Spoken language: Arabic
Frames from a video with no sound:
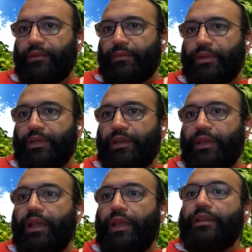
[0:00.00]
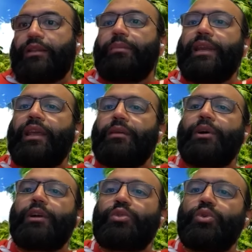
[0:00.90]
خد بالك طب ليه
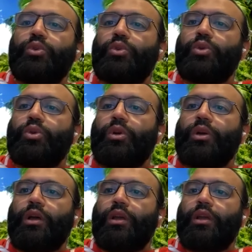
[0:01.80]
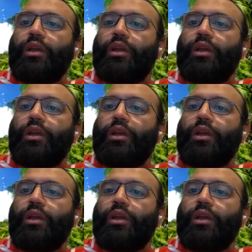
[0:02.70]
برضو ها